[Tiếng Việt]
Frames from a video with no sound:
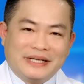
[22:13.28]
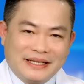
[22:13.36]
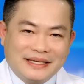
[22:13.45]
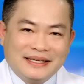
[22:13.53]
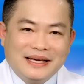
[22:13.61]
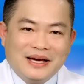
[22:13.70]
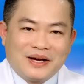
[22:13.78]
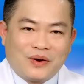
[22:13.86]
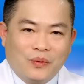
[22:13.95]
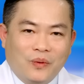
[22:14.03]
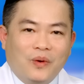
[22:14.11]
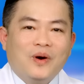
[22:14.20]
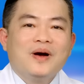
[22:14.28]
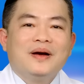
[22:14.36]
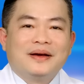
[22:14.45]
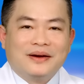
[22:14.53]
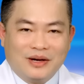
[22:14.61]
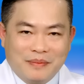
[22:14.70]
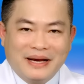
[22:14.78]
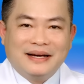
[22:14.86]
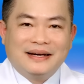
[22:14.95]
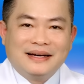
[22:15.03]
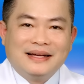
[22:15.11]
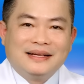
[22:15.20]
trị của người
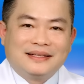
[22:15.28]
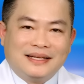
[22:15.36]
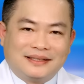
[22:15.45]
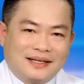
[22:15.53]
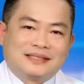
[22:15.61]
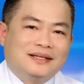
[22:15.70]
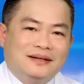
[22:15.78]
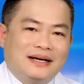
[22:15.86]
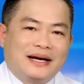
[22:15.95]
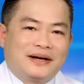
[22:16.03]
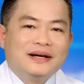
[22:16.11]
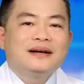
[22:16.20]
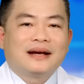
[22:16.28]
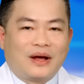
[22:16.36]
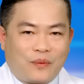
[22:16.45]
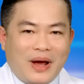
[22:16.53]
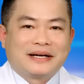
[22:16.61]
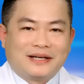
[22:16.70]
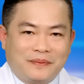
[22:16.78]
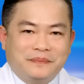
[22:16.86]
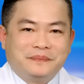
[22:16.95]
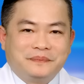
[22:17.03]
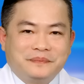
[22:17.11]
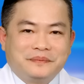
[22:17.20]
bệnh thì thật sự là rất là quan trọng.
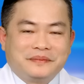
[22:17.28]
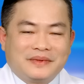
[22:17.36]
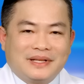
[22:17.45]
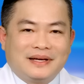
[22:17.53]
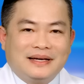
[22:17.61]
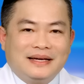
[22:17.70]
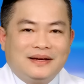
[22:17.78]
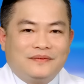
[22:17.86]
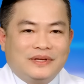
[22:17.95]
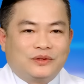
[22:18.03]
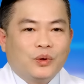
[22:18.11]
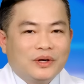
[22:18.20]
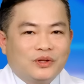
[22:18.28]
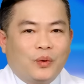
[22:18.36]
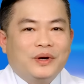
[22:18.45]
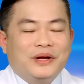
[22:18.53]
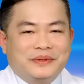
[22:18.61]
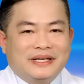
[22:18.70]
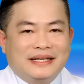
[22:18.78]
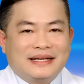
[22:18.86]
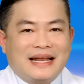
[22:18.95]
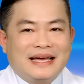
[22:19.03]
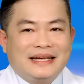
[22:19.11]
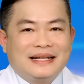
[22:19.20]
Thì tuân thủ điều trị ở
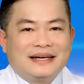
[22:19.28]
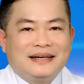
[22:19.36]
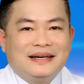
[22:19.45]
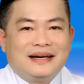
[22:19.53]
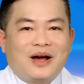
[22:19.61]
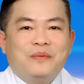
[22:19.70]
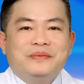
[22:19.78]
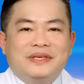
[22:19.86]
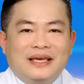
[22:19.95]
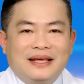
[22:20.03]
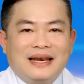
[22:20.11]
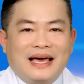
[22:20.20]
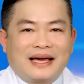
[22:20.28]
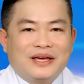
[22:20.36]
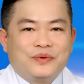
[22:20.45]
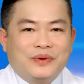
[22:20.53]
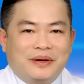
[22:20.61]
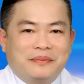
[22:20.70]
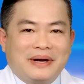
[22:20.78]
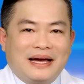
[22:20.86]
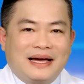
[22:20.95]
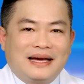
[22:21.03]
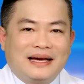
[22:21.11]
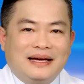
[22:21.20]
đây đó không chỉ là cái chuyện
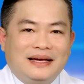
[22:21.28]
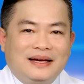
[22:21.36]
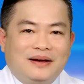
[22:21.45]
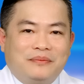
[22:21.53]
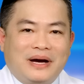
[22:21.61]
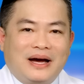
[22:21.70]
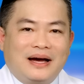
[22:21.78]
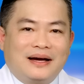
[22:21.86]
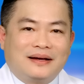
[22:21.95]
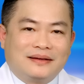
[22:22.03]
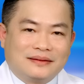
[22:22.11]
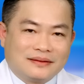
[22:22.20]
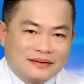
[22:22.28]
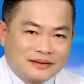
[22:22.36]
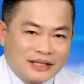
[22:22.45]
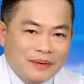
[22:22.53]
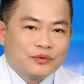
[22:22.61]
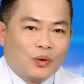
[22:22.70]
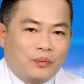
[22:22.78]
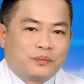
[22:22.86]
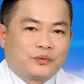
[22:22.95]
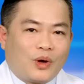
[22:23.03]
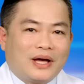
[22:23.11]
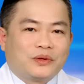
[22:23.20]
mà tiếp tục
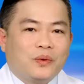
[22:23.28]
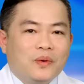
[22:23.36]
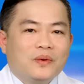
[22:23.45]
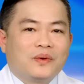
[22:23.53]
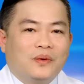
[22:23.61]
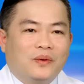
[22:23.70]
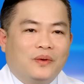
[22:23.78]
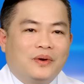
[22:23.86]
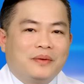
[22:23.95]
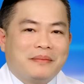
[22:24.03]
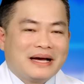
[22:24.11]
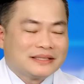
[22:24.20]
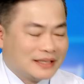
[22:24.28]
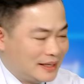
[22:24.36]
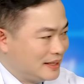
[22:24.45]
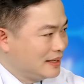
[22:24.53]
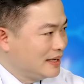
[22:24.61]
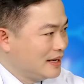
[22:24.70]
toa thuốc của bác sĩ,